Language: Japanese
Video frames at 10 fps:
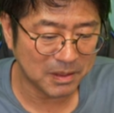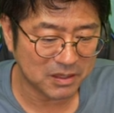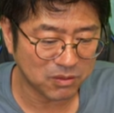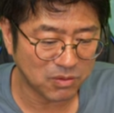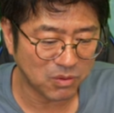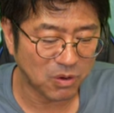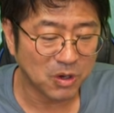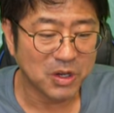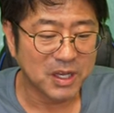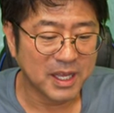パッとこ
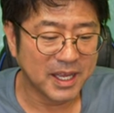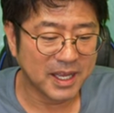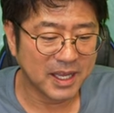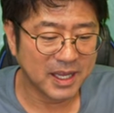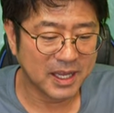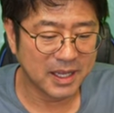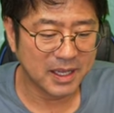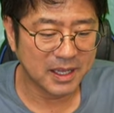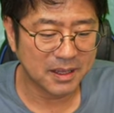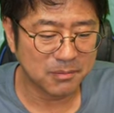う、
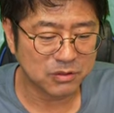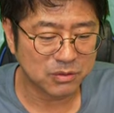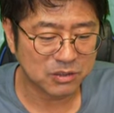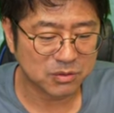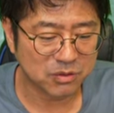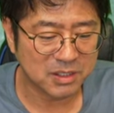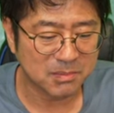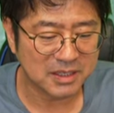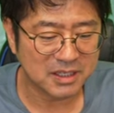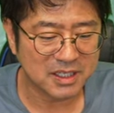えー、もう少しこう決
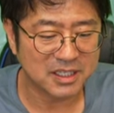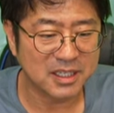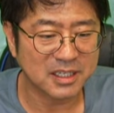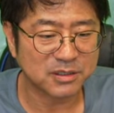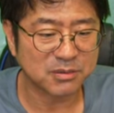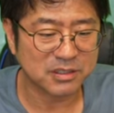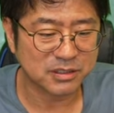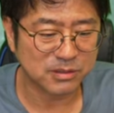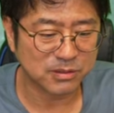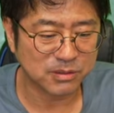まってきたりとか
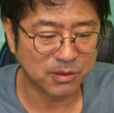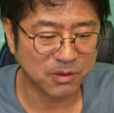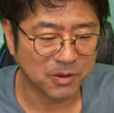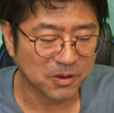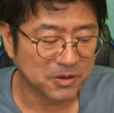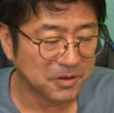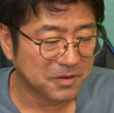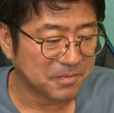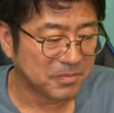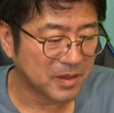すると
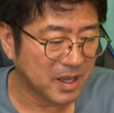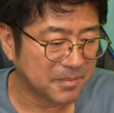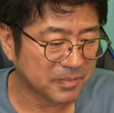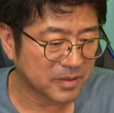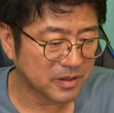ね